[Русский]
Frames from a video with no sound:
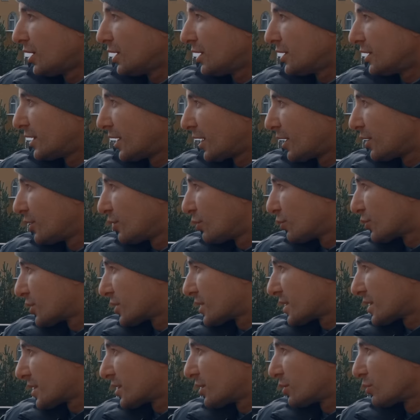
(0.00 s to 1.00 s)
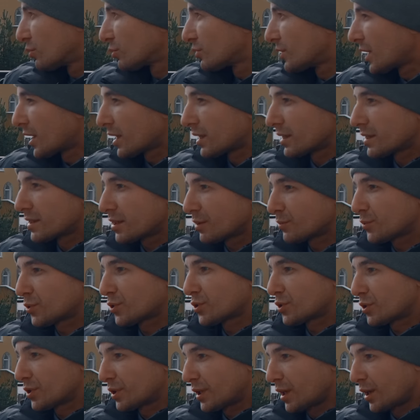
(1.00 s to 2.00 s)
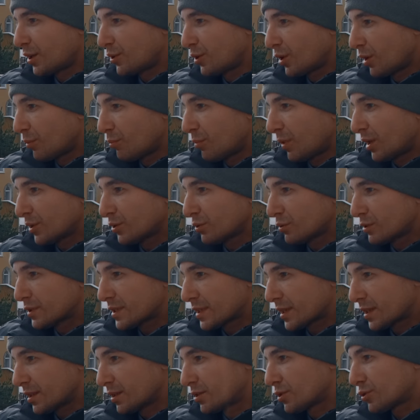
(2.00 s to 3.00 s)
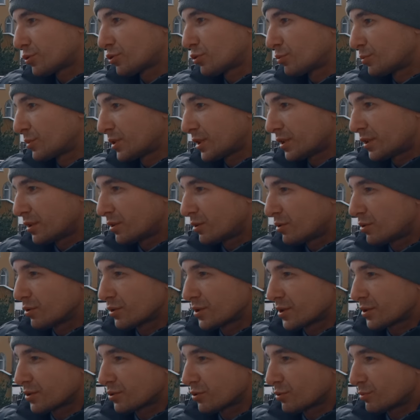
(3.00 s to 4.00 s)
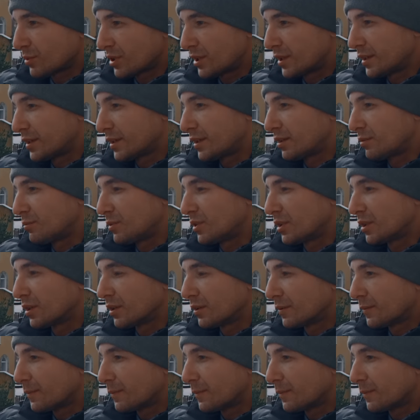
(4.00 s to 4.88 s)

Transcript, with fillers: я ее очень сильно ударил тем, то, что я ее обманул и сказал, что у меня лейкоза, что у меня лейкемия.